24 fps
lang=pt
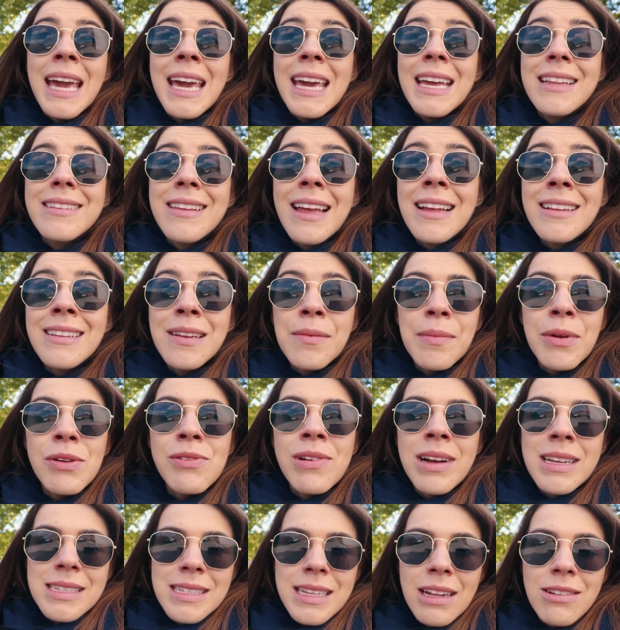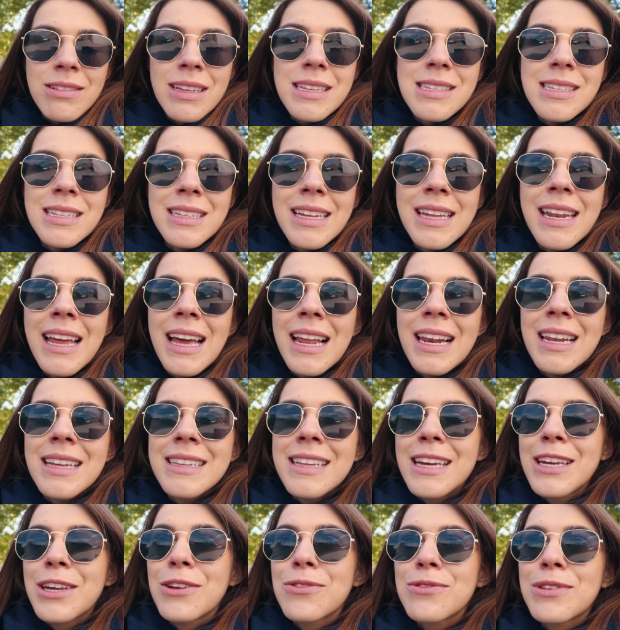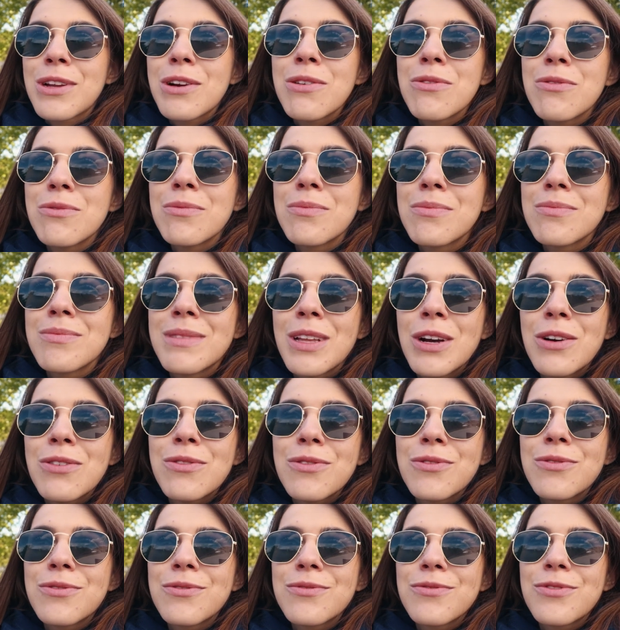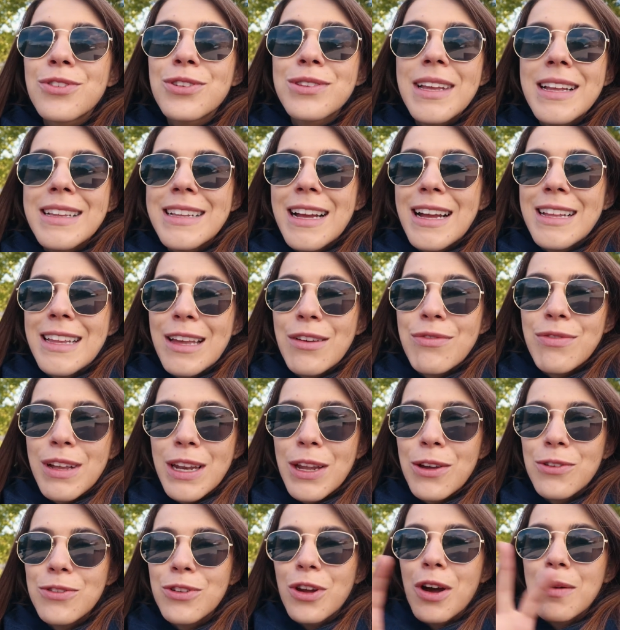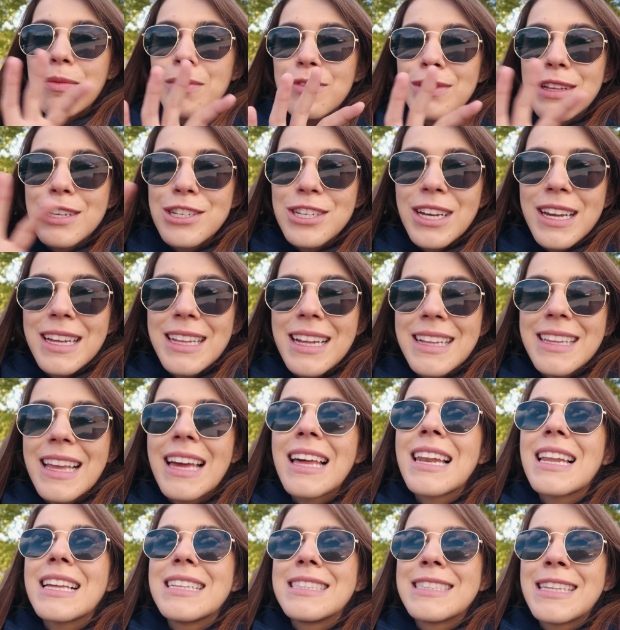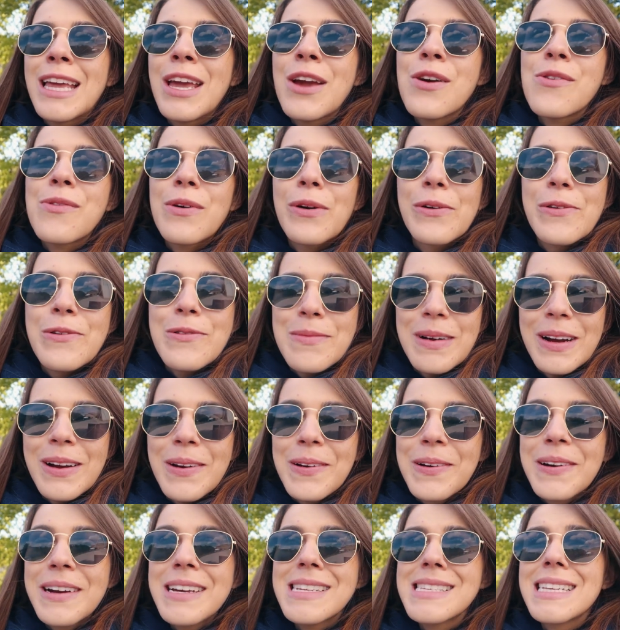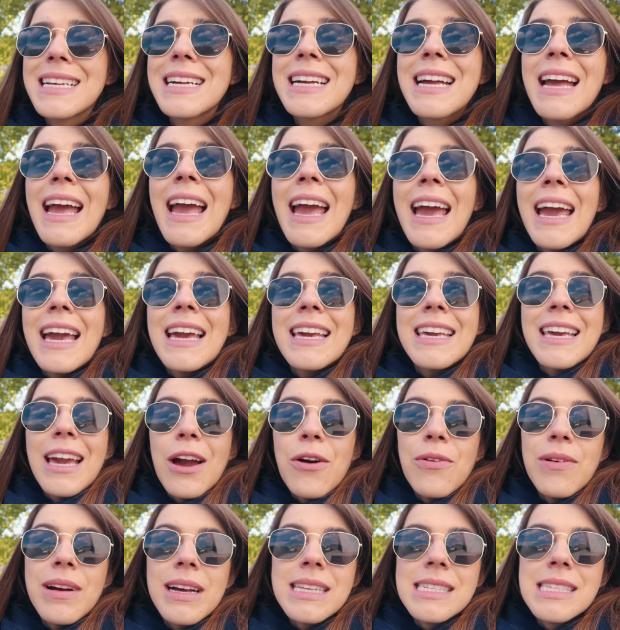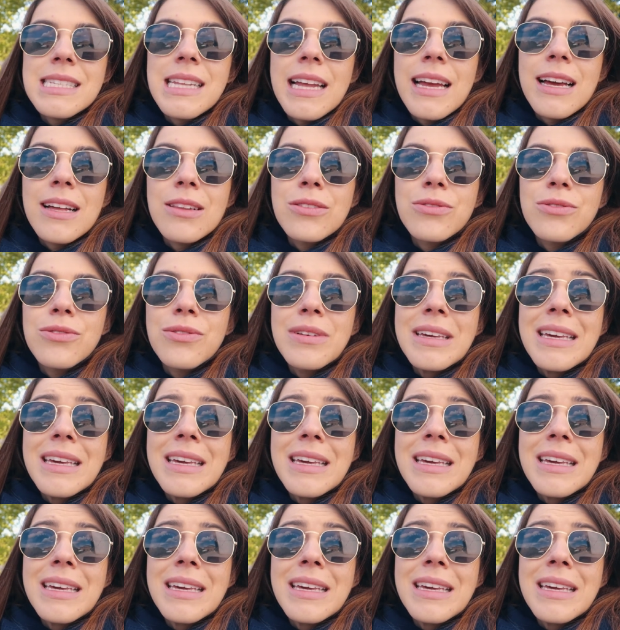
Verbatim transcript: e tem também o Castelo da Cinderela, né, que eu não, não vou tentar nem falar o nome, vou deixar aqui na tela, Neu, alguma coisa, que é um castelo